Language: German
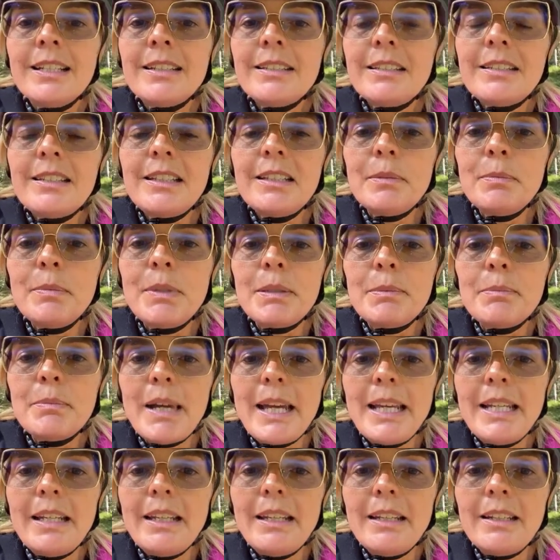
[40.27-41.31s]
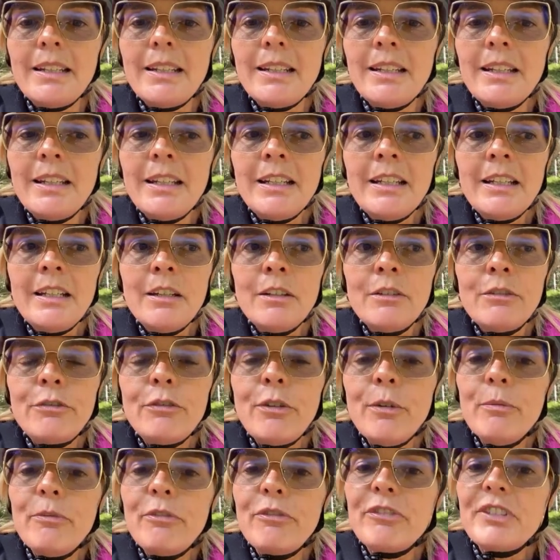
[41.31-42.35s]
das sich mit meinen
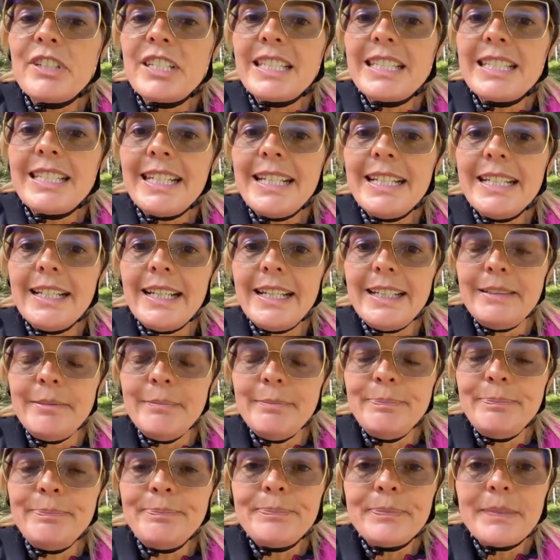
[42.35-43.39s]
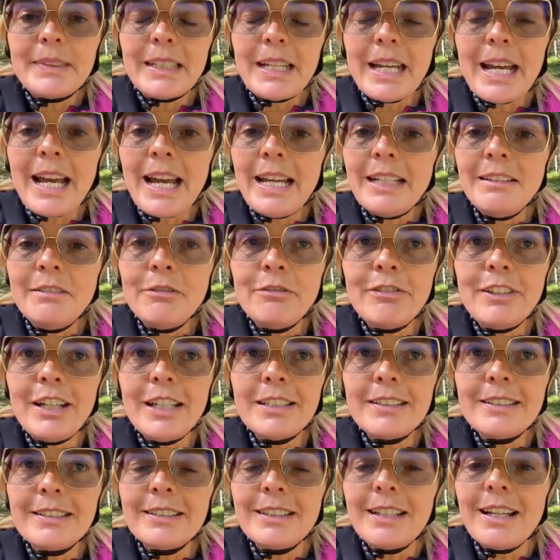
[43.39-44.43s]
fünf Sinnen
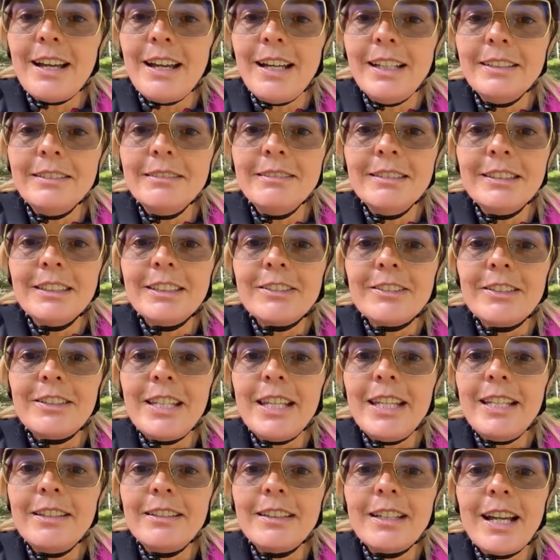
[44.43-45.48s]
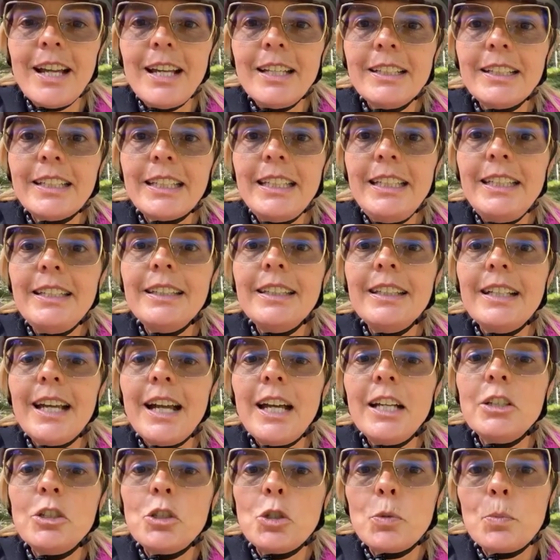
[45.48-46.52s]
anfassen kann, sehen kann, riechen
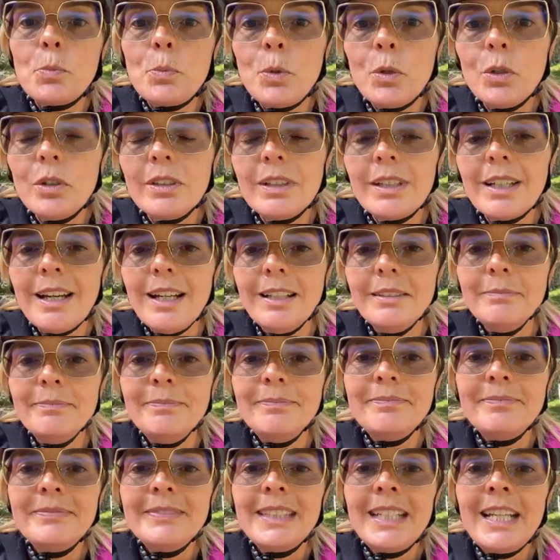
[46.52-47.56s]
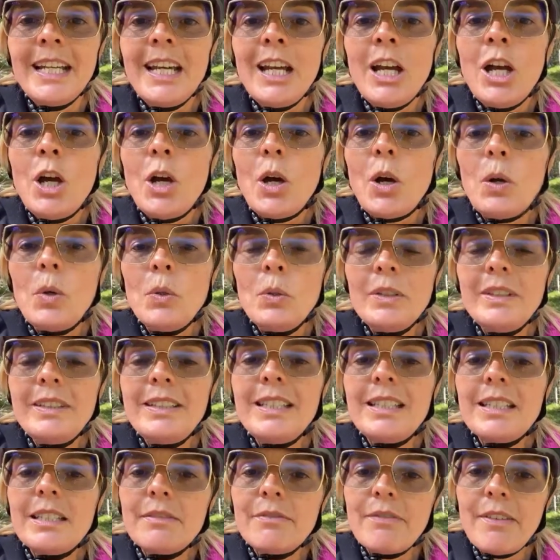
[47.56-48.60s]
kann, spüren kann. Und
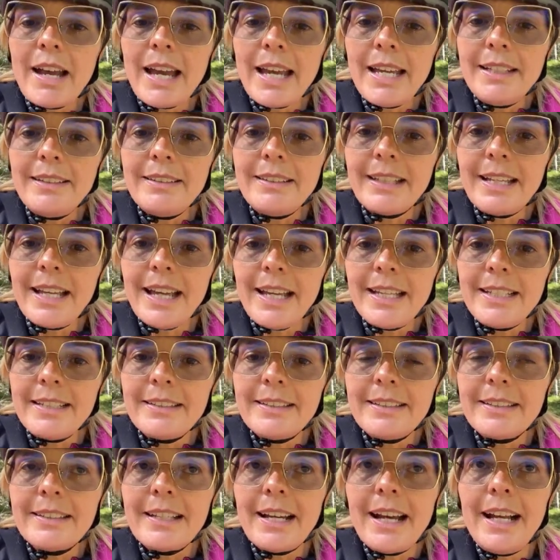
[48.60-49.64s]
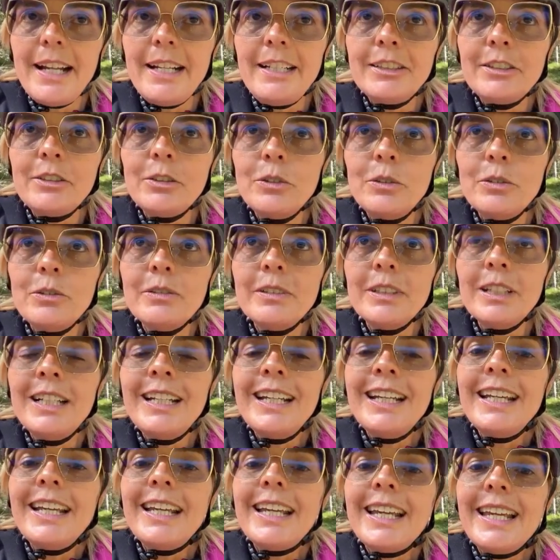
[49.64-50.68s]
die zweite Geisteshaltung
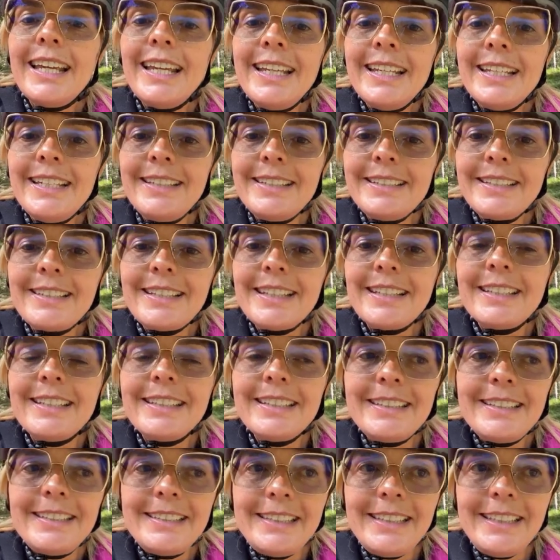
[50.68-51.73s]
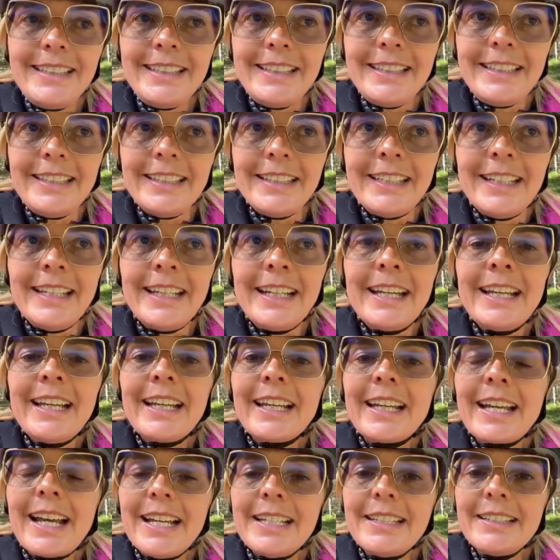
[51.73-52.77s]
ist die
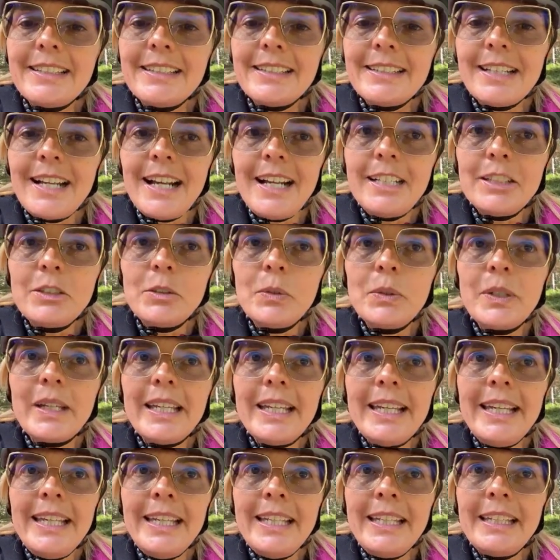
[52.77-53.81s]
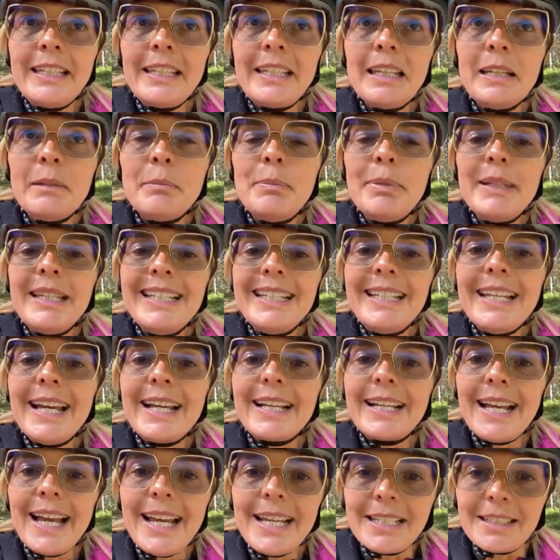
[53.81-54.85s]
Geisteshaltung, ich bin
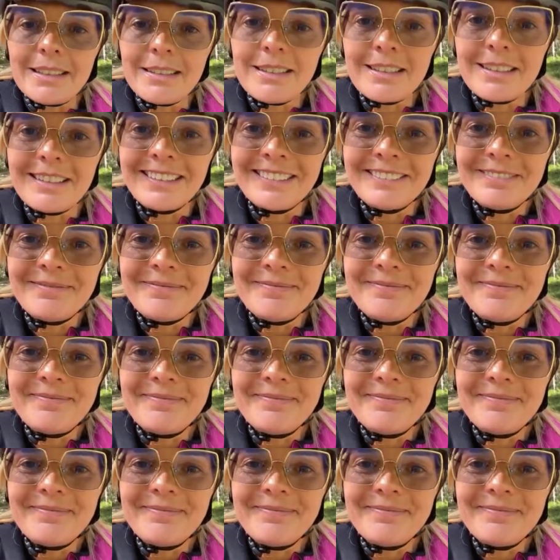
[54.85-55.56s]
der Geist